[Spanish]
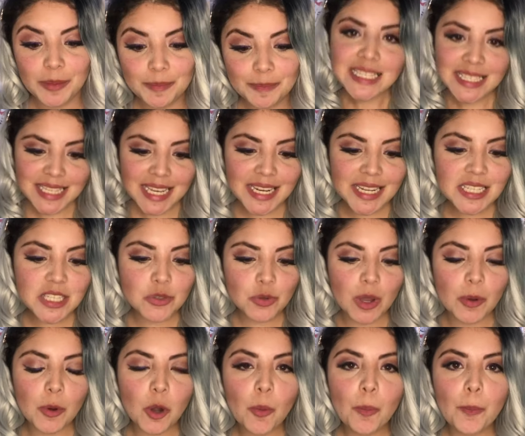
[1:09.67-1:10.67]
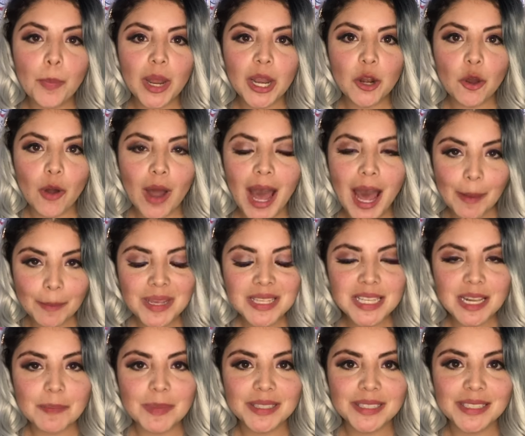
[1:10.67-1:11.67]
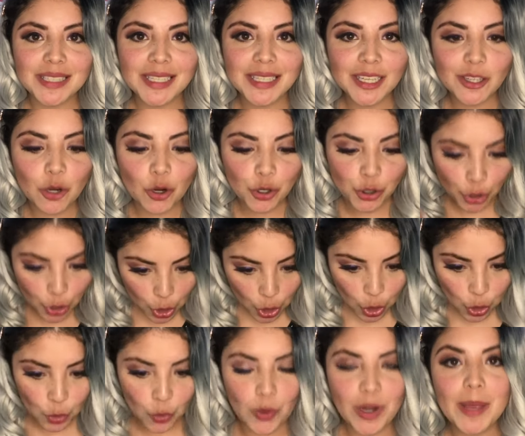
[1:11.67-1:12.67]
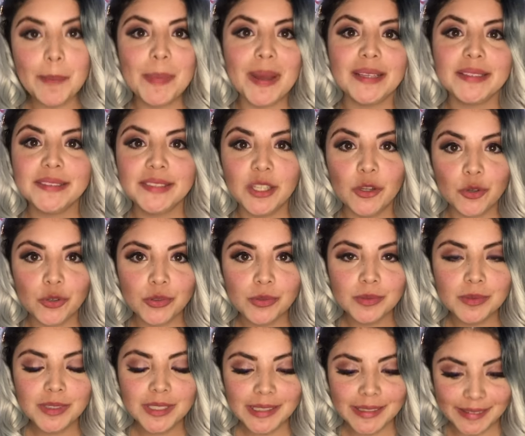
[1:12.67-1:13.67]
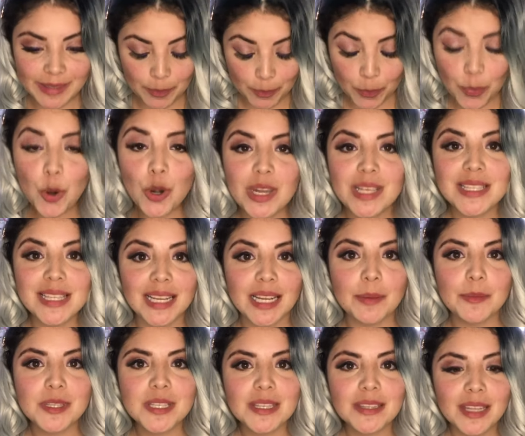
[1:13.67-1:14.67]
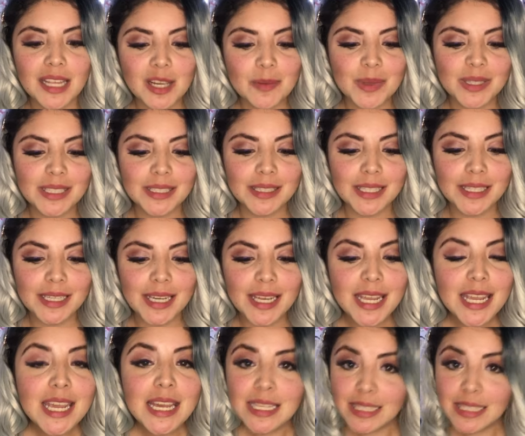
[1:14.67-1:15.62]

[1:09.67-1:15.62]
Si eres nuevo, pero amas el patinaje con locura y pasión y te pones la camiseta del patinaje,